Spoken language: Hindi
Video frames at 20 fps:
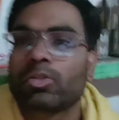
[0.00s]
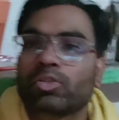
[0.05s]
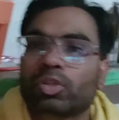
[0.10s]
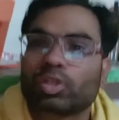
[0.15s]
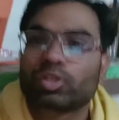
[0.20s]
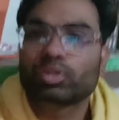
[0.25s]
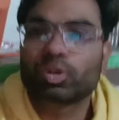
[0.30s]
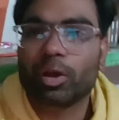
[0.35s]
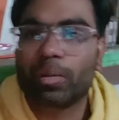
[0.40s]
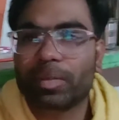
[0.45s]

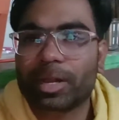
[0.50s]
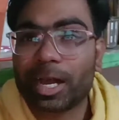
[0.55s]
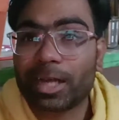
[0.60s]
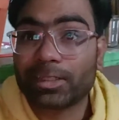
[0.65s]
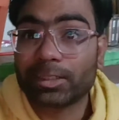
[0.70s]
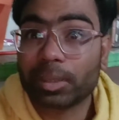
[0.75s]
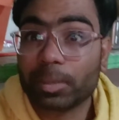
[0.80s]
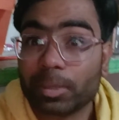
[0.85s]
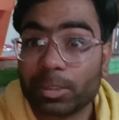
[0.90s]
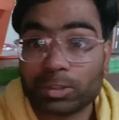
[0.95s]
तो इसको हम
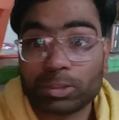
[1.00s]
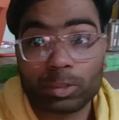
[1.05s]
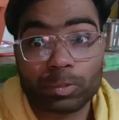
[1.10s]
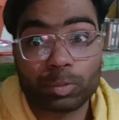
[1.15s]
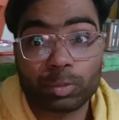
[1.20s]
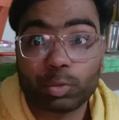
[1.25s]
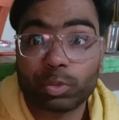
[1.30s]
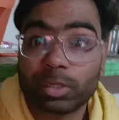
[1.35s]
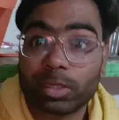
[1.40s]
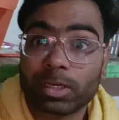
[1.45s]
खाते हैं बड़ी तो
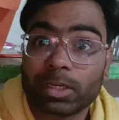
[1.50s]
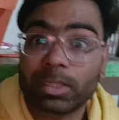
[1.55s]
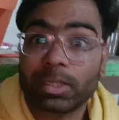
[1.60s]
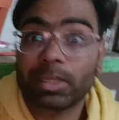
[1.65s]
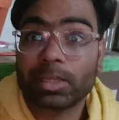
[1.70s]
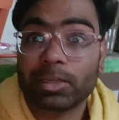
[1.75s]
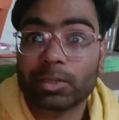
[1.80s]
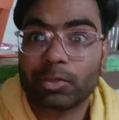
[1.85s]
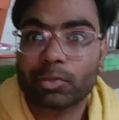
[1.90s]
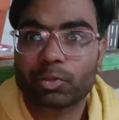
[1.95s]
भूख लग रही
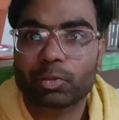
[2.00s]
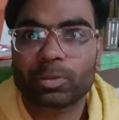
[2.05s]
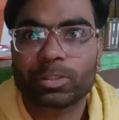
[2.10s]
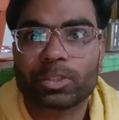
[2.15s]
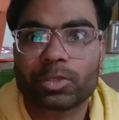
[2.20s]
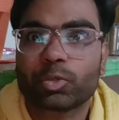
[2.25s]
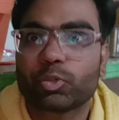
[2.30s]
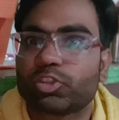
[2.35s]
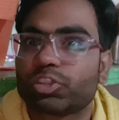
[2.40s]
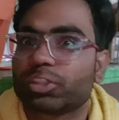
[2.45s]
है क्योंकि सुबह
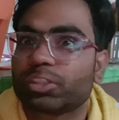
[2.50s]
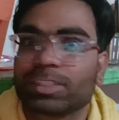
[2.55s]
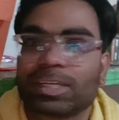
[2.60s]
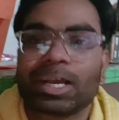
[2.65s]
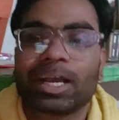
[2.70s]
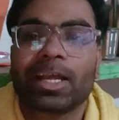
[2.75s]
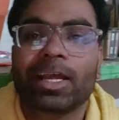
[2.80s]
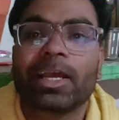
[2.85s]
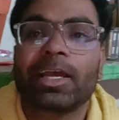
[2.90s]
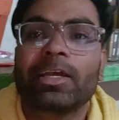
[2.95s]
से कुछ नहीं
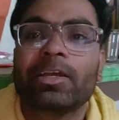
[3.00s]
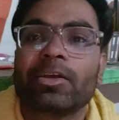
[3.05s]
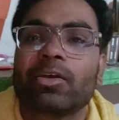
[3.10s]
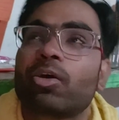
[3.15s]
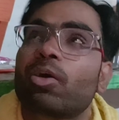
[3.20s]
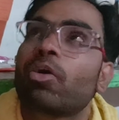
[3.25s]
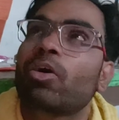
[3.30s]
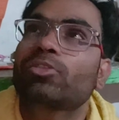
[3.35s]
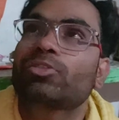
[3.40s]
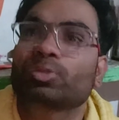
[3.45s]
खाया है
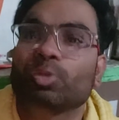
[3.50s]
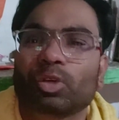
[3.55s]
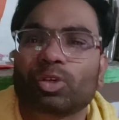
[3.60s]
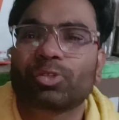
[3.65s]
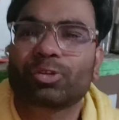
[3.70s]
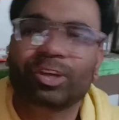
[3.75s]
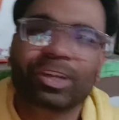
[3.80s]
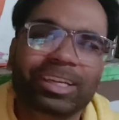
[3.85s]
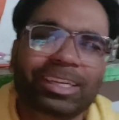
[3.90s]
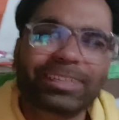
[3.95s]
और सो के
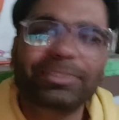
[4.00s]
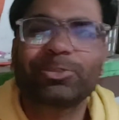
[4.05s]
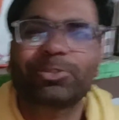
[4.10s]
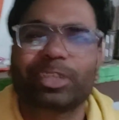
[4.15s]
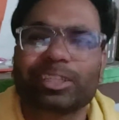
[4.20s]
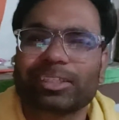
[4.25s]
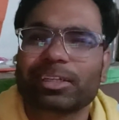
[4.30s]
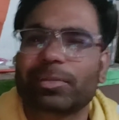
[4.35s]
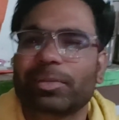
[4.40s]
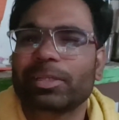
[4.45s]
थोड़ा लेट
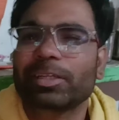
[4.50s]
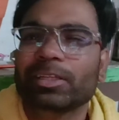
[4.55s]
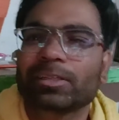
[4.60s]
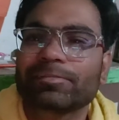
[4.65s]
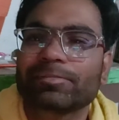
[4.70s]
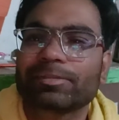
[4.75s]
उठा था मैं